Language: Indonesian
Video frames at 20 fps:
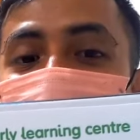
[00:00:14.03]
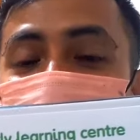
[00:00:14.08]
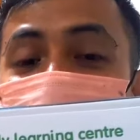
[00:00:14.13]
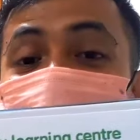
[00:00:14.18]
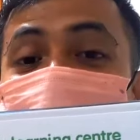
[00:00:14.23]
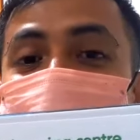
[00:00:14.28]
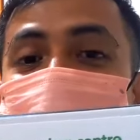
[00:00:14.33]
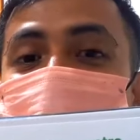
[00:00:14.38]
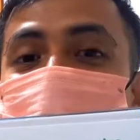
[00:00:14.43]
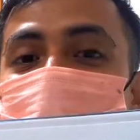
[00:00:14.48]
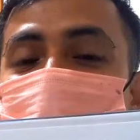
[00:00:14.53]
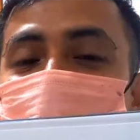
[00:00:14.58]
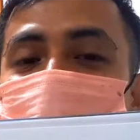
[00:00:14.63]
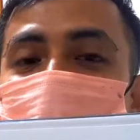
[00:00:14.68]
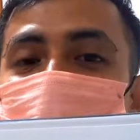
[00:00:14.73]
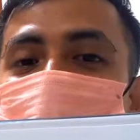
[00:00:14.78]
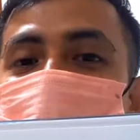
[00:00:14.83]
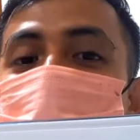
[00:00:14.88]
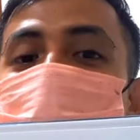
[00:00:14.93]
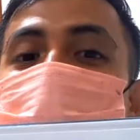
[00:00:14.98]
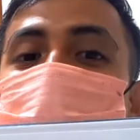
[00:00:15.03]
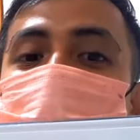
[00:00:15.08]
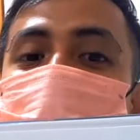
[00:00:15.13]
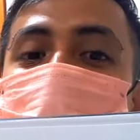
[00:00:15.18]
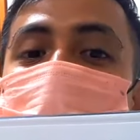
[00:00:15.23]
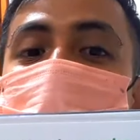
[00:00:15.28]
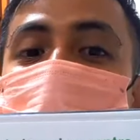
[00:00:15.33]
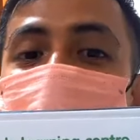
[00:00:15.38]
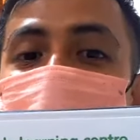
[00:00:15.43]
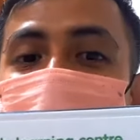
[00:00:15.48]
Ramadan Craft
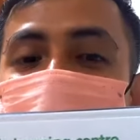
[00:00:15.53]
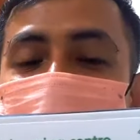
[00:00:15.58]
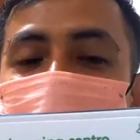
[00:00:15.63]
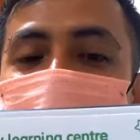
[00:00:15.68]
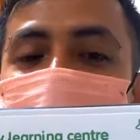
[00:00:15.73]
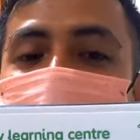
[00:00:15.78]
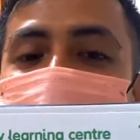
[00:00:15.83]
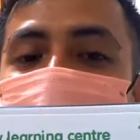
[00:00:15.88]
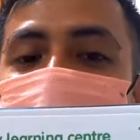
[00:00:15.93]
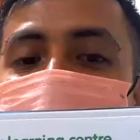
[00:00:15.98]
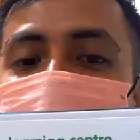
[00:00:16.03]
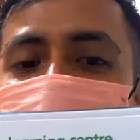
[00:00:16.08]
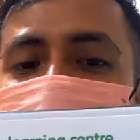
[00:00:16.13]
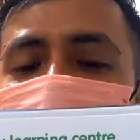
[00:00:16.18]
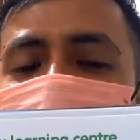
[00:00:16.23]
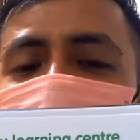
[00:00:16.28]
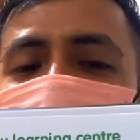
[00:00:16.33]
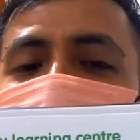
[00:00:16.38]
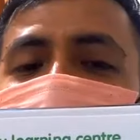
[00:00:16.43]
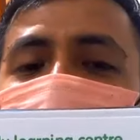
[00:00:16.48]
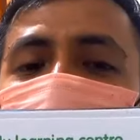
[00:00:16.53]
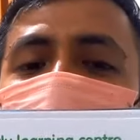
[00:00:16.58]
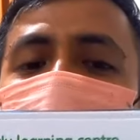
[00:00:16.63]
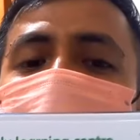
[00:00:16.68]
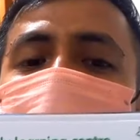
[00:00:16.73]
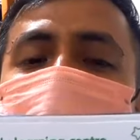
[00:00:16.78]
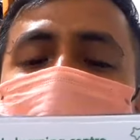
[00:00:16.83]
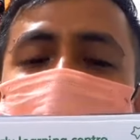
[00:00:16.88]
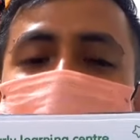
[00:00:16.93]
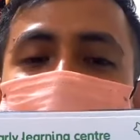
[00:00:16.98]
Jadi nanti
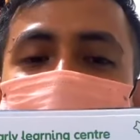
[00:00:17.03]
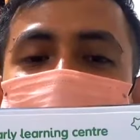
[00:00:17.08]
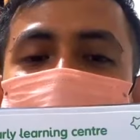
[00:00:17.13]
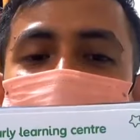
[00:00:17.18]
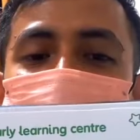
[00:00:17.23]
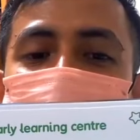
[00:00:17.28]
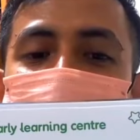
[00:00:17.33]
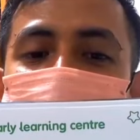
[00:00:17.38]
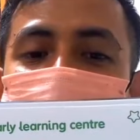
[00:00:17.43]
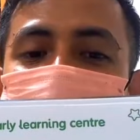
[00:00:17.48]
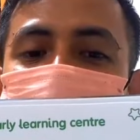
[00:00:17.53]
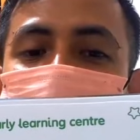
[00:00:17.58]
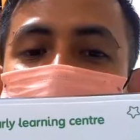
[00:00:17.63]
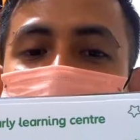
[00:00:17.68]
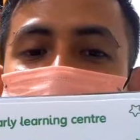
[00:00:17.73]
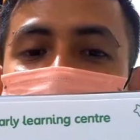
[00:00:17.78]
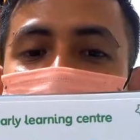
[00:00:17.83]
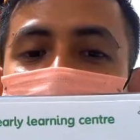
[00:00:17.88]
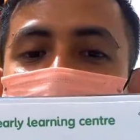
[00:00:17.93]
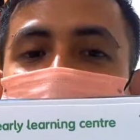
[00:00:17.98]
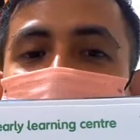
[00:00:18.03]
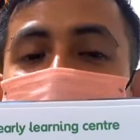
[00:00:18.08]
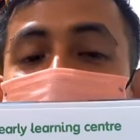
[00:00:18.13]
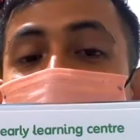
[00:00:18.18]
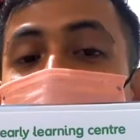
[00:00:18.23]
gampang sih caranya teman-teman Oke okay.